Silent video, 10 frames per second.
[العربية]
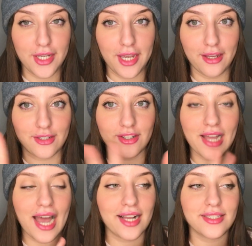حاجه
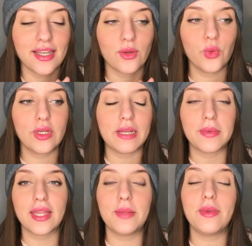اكثر اكله
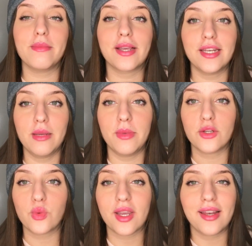مغربيه ما
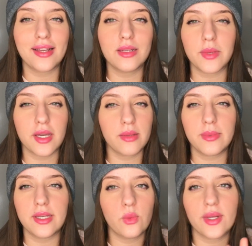كنحملهاش وقيلا انا
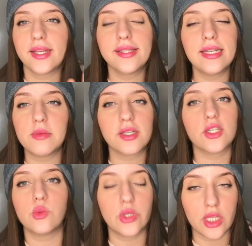المغربيه الوحيده اللي ما
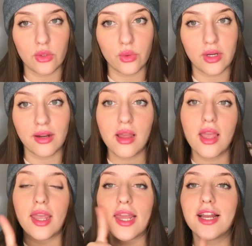كتعجبنيش هاد الاكله
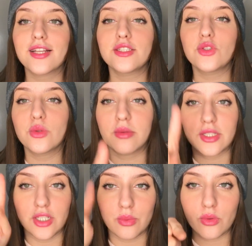الا كنت نتوما
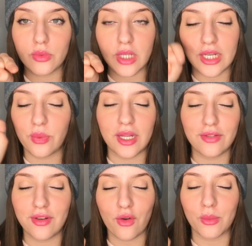كتعجبكمش خليوها لي
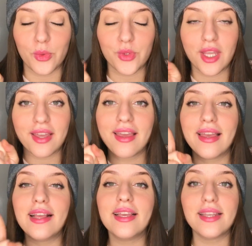في لي كومونتير
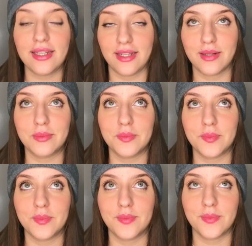هي
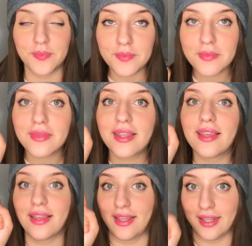
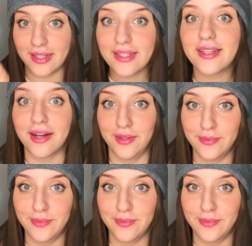هي